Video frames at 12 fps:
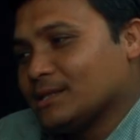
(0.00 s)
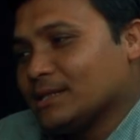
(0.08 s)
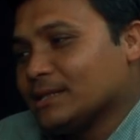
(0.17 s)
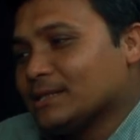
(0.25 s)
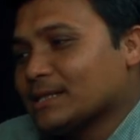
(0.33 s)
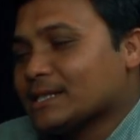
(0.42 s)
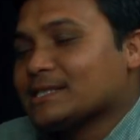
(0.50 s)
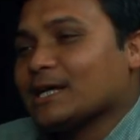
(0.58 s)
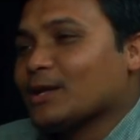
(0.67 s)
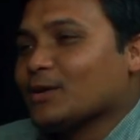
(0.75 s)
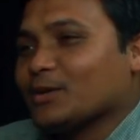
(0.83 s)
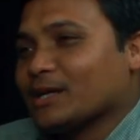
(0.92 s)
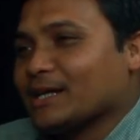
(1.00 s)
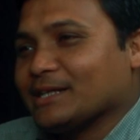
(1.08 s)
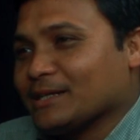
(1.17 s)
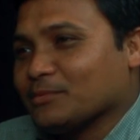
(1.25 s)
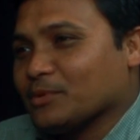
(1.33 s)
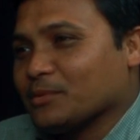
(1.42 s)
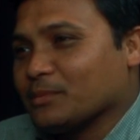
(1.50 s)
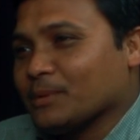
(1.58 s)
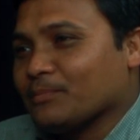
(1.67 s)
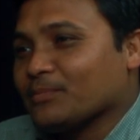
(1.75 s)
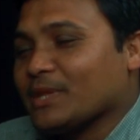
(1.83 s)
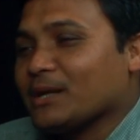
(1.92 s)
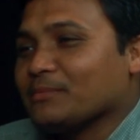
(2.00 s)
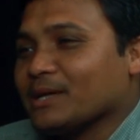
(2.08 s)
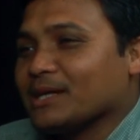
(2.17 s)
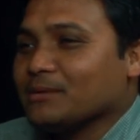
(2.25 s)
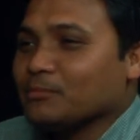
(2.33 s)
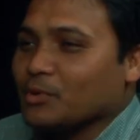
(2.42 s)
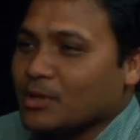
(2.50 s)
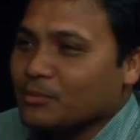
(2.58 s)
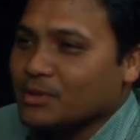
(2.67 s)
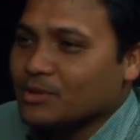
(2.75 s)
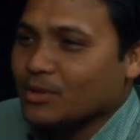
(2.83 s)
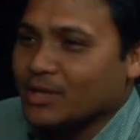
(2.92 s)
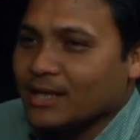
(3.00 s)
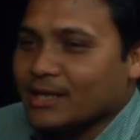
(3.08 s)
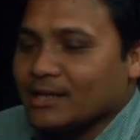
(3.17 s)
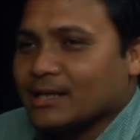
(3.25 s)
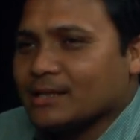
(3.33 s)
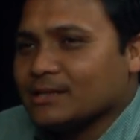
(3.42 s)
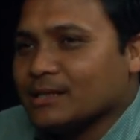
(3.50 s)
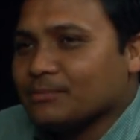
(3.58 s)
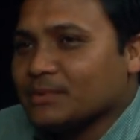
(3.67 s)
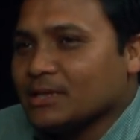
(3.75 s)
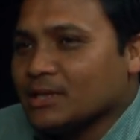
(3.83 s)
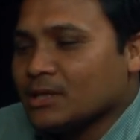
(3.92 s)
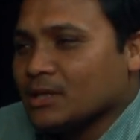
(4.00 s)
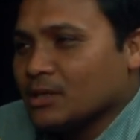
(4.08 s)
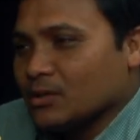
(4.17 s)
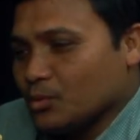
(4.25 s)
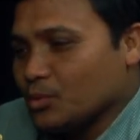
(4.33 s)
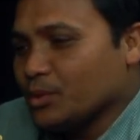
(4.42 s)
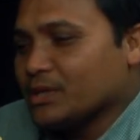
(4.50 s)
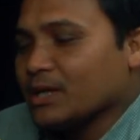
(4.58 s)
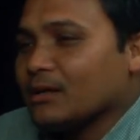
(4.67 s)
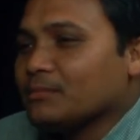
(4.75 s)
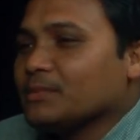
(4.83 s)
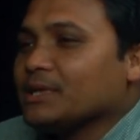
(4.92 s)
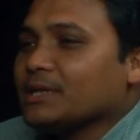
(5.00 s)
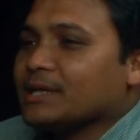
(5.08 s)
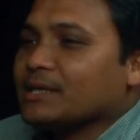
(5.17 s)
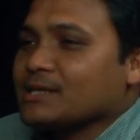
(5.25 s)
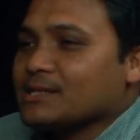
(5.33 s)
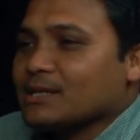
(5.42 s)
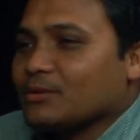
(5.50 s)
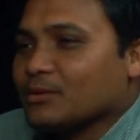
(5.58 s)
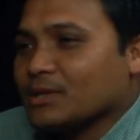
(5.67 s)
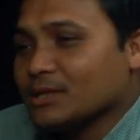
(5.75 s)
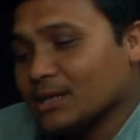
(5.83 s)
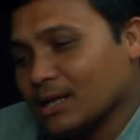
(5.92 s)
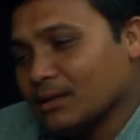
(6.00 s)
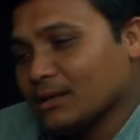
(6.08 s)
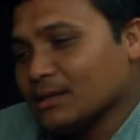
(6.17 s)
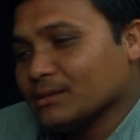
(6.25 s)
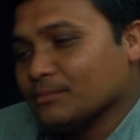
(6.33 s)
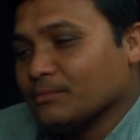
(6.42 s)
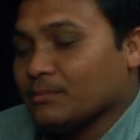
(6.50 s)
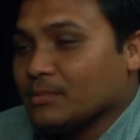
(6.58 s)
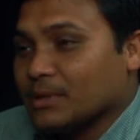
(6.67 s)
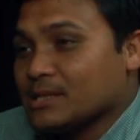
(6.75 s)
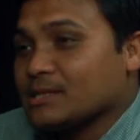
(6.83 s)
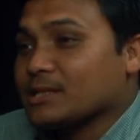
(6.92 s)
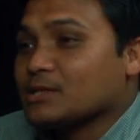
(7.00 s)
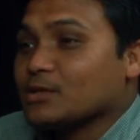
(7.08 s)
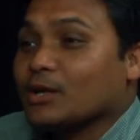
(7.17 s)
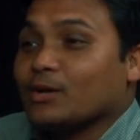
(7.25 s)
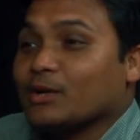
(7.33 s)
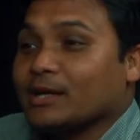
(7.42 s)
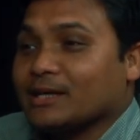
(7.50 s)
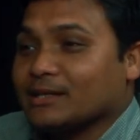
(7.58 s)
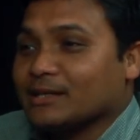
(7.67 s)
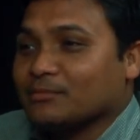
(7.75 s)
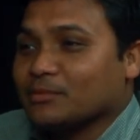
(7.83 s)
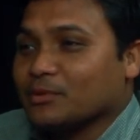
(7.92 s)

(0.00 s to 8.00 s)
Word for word: তিন থেকে চার লক্ষ টাকা ইনকাম করবে তার আচ্ছা। মানে মোটামুটি ধরে রাখেন যে আপনি দুই টার্মে এই কাজটা করে তারা পাঁচ থেকে ছয় লক্ষ টাকা ইনকাম